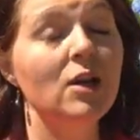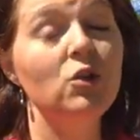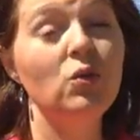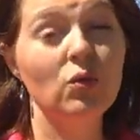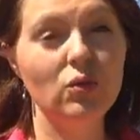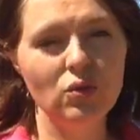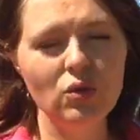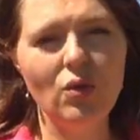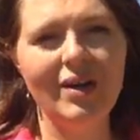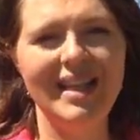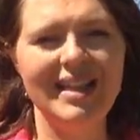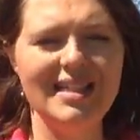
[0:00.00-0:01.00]
Donc
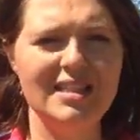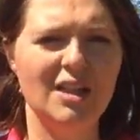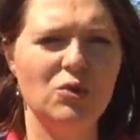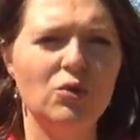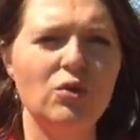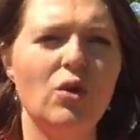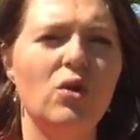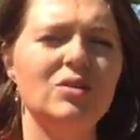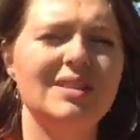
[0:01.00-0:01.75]
non, l'analyse des concurrents,